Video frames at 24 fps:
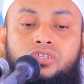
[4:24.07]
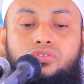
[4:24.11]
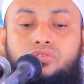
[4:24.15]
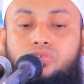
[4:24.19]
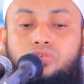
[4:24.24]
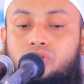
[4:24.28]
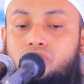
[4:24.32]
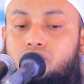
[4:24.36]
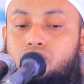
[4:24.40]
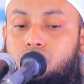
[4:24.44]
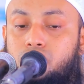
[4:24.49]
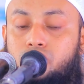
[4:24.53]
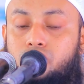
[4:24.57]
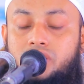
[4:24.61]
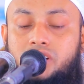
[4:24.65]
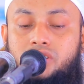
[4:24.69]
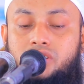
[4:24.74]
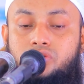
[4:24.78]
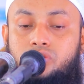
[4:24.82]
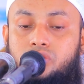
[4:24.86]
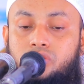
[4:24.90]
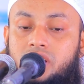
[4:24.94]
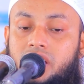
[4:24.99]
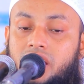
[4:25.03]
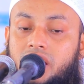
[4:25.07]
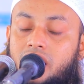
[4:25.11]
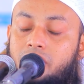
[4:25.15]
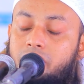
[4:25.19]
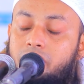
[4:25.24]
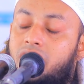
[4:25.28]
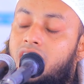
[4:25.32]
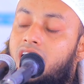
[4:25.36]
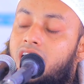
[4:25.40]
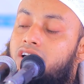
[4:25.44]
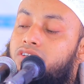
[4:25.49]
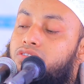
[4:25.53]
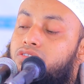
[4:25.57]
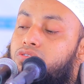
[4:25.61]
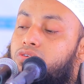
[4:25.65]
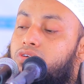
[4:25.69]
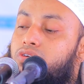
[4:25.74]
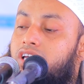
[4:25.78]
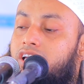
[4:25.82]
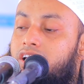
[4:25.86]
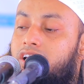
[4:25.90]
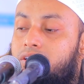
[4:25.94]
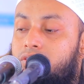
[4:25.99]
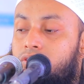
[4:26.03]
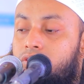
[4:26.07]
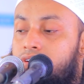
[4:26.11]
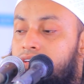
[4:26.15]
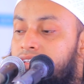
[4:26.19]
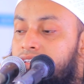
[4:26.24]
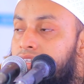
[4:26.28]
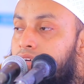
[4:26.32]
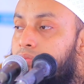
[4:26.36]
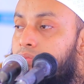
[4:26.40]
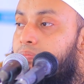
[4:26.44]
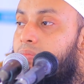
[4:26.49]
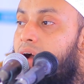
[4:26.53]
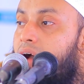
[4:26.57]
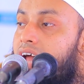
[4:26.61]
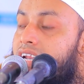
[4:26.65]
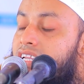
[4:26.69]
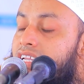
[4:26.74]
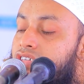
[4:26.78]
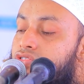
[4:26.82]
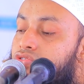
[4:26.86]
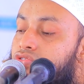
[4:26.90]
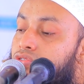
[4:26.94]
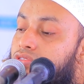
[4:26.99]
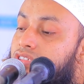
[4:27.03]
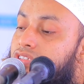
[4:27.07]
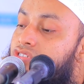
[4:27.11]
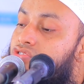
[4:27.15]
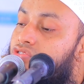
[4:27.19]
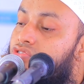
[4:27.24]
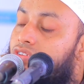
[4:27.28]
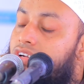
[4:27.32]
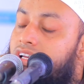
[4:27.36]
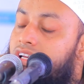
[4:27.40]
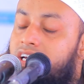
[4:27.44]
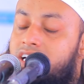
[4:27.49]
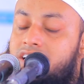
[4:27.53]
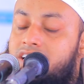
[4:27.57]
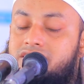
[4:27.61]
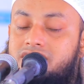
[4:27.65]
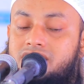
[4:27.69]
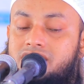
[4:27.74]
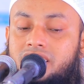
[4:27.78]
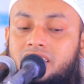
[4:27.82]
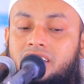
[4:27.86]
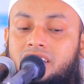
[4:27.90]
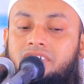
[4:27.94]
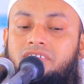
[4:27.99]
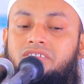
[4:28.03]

তোর সুখে সুখে আমার চোখের পানি জ্যোতি চলে গেছে